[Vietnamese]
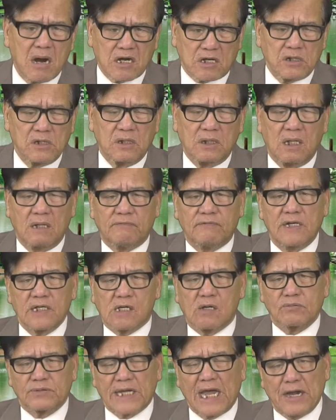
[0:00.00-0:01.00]
lừa với
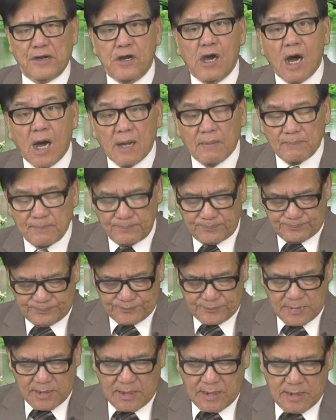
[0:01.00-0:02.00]
Cộng sản nữa.
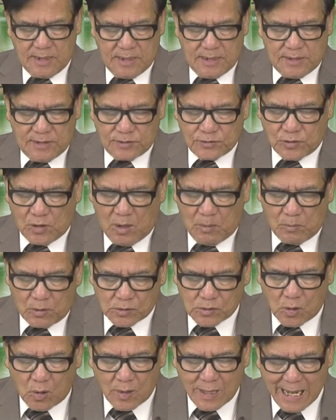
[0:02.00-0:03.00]
Rồi một
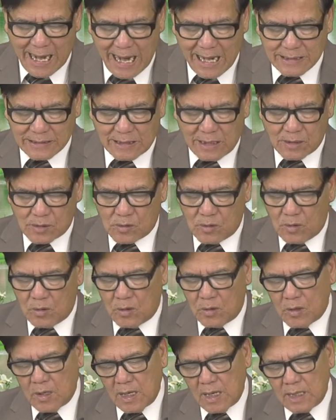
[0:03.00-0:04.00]
cô khác là
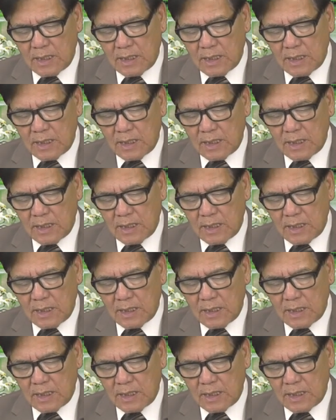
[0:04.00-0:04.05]
cô